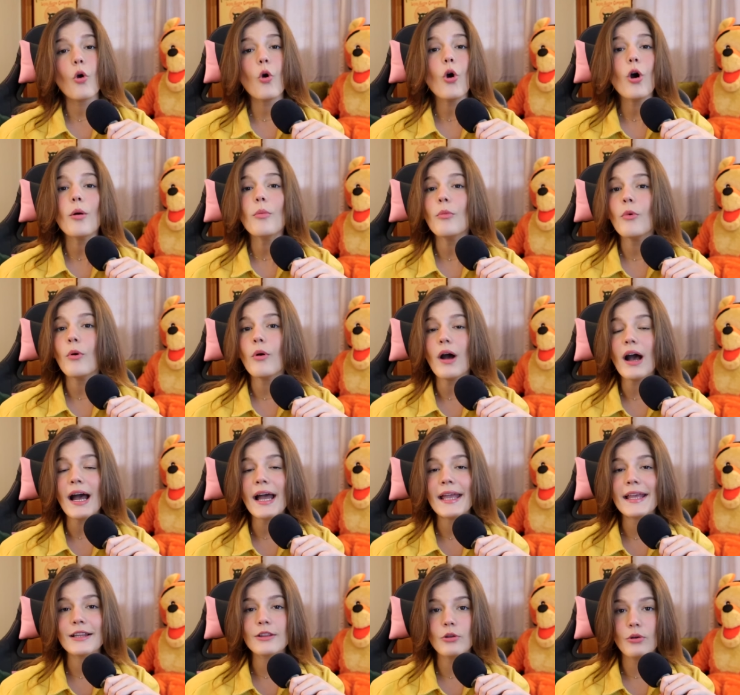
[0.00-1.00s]
Como
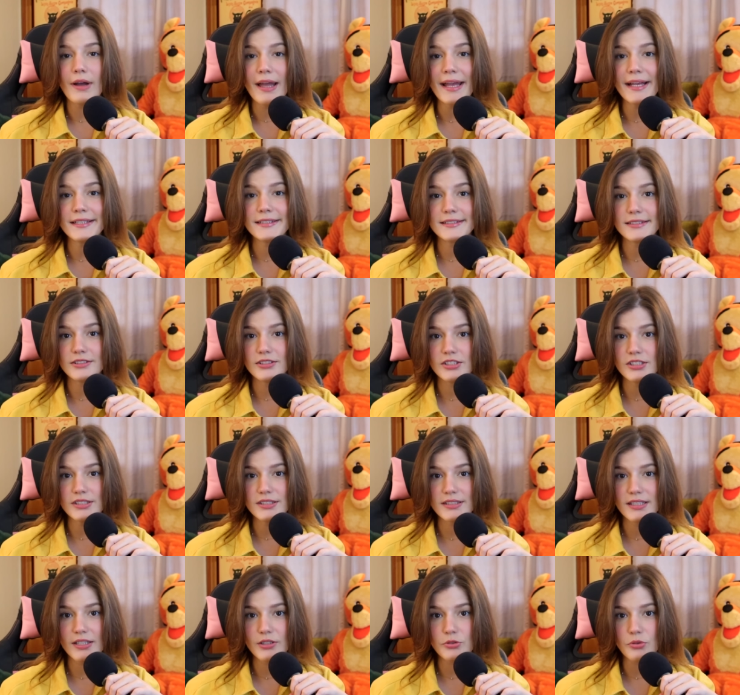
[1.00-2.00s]
a Eloise
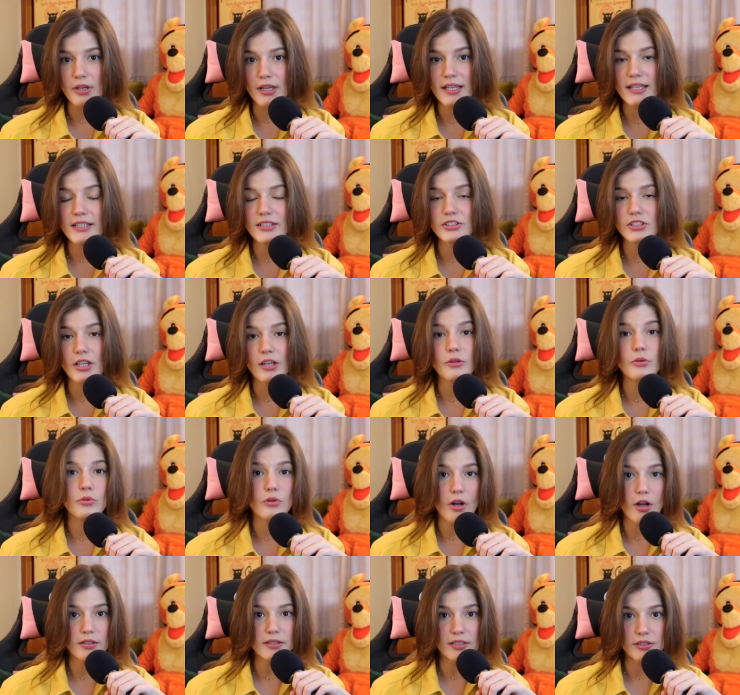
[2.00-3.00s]
disse na sua crítica no
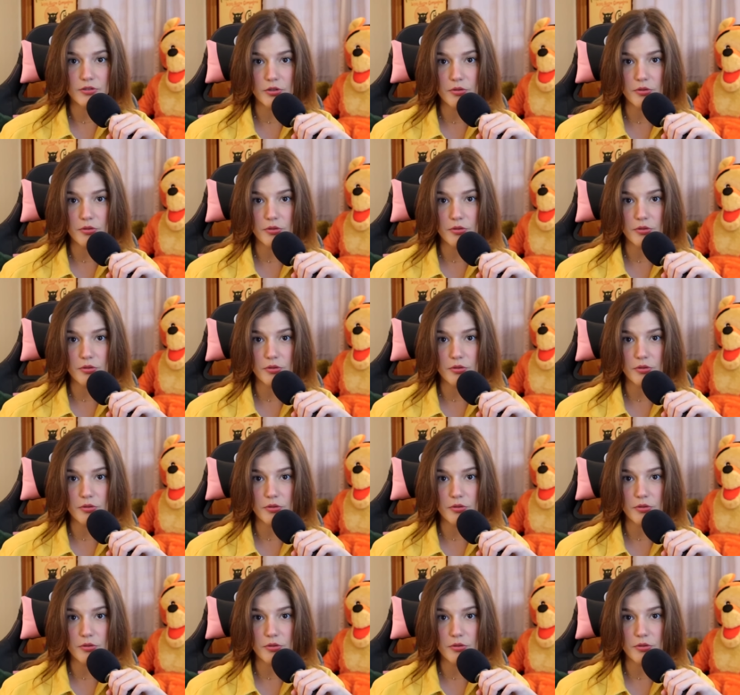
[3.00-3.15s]
Rotten